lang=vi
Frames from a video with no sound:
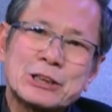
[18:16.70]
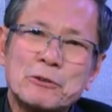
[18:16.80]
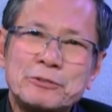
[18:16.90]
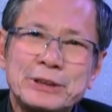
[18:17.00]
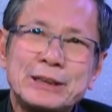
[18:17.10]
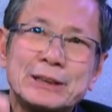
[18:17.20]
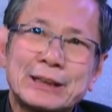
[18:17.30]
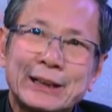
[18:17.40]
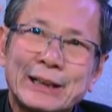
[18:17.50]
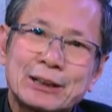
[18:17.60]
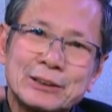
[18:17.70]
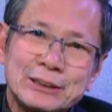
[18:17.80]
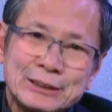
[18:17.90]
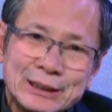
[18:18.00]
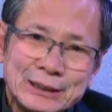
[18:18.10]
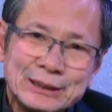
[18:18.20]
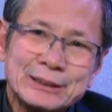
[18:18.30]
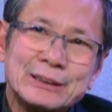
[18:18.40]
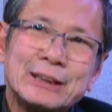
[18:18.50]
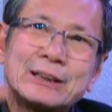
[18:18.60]
là 6 feet nữa thành ra coi như tính
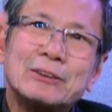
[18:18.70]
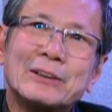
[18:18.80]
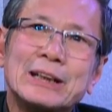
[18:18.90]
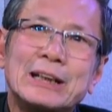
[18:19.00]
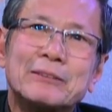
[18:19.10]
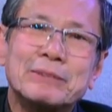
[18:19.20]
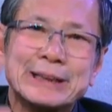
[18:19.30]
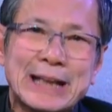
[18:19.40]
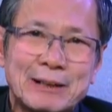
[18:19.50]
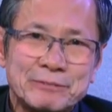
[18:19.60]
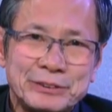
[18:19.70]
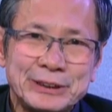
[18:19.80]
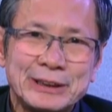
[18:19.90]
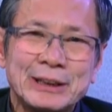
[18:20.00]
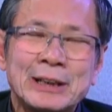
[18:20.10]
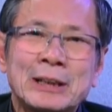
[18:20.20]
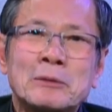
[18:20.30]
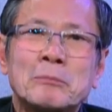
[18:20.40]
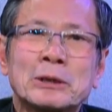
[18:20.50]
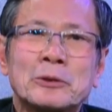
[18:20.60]
từ dưới đất đôi lên là 18 feet
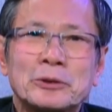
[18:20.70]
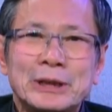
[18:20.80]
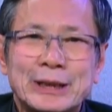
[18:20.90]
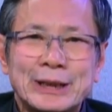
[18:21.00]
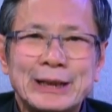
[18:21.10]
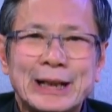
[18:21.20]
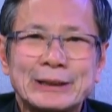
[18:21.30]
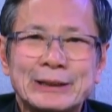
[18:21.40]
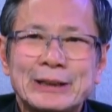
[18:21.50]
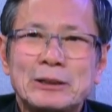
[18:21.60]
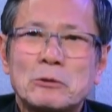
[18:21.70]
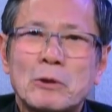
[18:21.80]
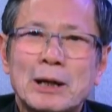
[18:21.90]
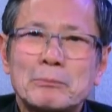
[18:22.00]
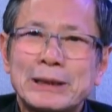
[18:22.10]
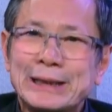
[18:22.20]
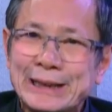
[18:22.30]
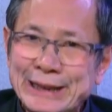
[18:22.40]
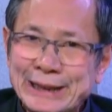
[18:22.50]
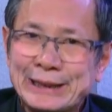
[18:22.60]
mà tôi được hân hạnh đi qua bên
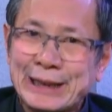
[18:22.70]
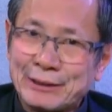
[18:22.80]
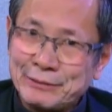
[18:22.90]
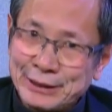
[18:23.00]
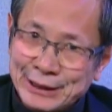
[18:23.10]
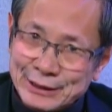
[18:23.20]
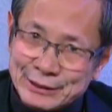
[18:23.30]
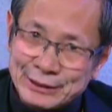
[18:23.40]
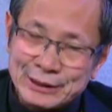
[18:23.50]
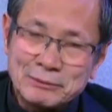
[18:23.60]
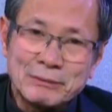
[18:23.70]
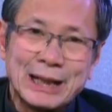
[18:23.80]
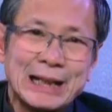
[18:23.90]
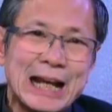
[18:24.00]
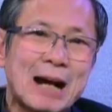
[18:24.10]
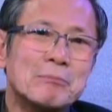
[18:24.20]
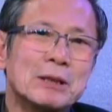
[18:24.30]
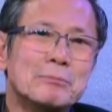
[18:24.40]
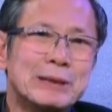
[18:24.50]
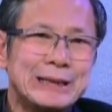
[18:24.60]
ý tại vì cái tường đức mẹ làm
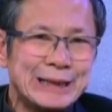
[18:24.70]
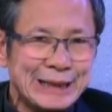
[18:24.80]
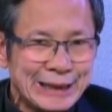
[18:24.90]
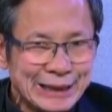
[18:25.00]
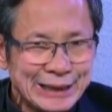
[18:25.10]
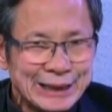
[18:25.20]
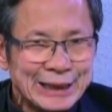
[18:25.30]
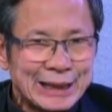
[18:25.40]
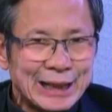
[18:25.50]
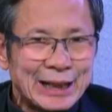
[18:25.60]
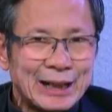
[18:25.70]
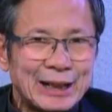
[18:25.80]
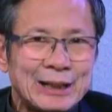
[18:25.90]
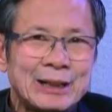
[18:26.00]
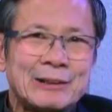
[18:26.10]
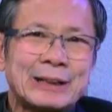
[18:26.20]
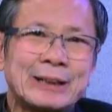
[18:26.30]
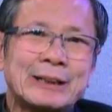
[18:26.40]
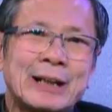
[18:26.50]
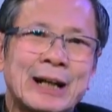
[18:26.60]
dạ. ở bên ý yeah. Dạ. à,
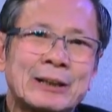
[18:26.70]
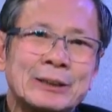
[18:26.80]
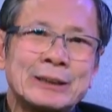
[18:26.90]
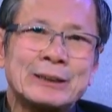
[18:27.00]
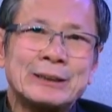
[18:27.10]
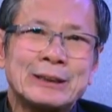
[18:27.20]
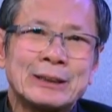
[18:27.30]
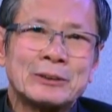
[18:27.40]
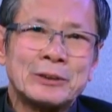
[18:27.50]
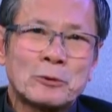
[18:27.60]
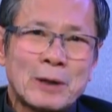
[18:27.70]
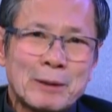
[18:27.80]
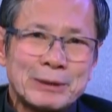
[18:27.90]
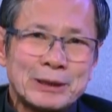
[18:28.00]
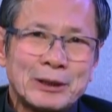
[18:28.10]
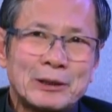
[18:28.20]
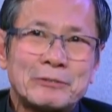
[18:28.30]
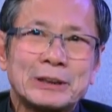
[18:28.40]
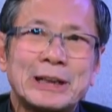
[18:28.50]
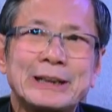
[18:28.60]
thành ra coi như tôi đã qua bên
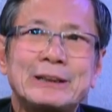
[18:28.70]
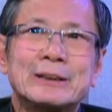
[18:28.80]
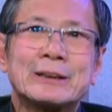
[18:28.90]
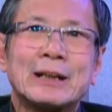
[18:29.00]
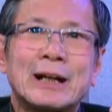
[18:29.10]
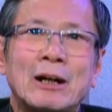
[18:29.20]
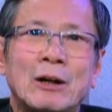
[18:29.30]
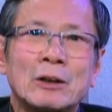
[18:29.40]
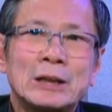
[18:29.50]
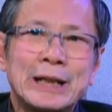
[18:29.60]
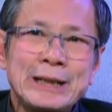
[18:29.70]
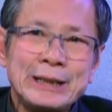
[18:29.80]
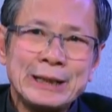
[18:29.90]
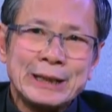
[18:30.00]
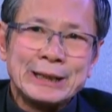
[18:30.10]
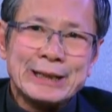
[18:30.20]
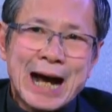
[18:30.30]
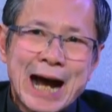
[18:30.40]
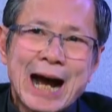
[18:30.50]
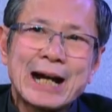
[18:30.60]
đó và thấy được là họ lấy
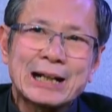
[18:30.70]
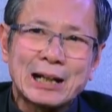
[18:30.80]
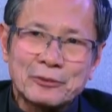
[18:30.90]
đá